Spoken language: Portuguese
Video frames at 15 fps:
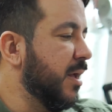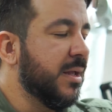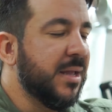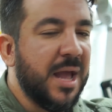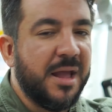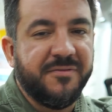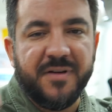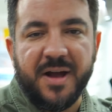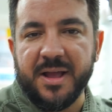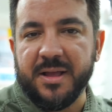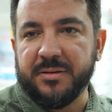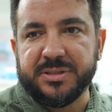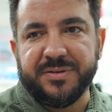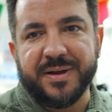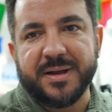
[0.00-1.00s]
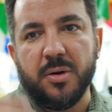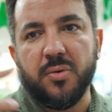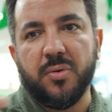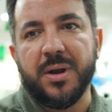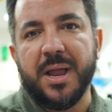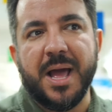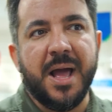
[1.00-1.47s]
E aí vai. Você vai
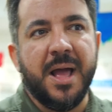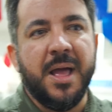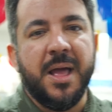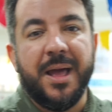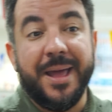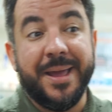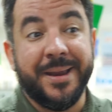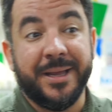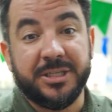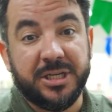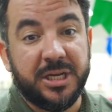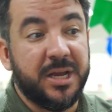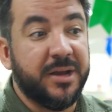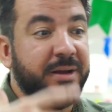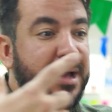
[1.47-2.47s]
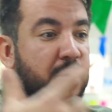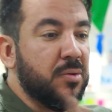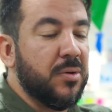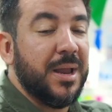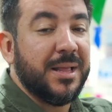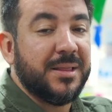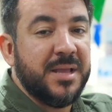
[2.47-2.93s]
calcular energia,
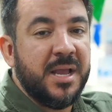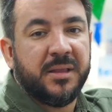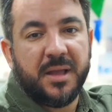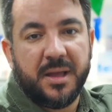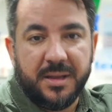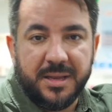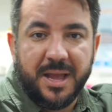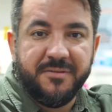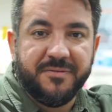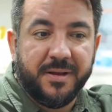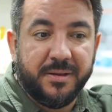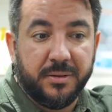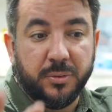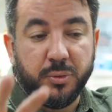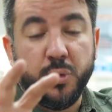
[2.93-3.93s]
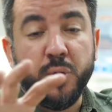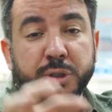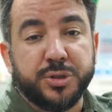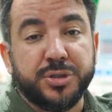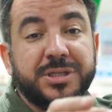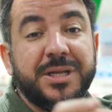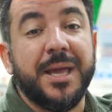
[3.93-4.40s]
calcular tinta e aí vai.
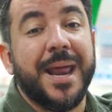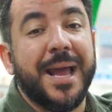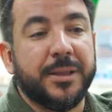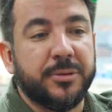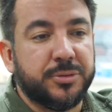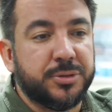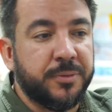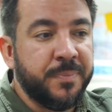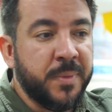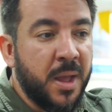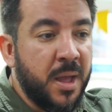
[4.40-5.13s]
Custos diretos.